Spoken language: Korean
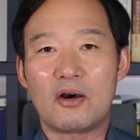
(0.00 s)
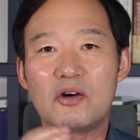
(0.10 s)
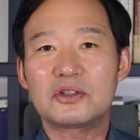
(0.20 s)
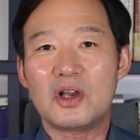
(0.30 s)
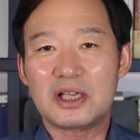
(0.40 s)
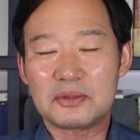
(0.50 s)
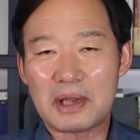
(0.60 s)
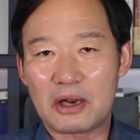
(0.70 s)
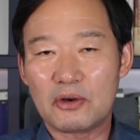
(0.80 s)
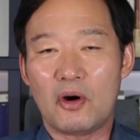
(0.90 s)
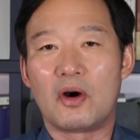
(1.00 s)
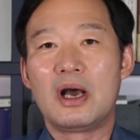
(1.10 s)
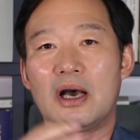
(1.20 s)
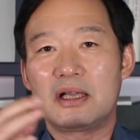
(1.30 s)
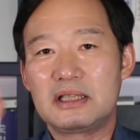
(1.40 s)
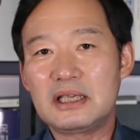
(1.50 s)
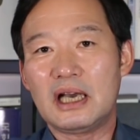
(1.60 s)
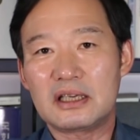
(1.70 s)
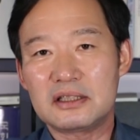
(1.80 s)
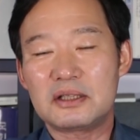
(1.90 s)
걱정하지 말고 아,
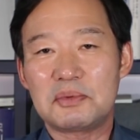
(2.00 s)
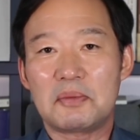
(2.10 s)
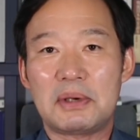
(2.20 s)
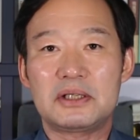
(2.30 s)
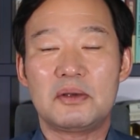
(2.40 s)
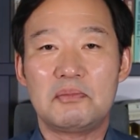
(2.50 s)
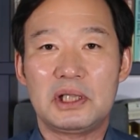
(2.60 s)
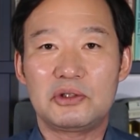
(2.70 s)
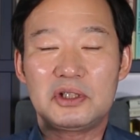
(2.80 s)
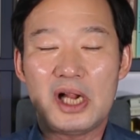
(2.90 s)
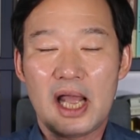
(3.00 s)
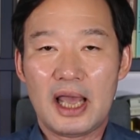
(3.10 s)
네가 그 11억 8천만 원은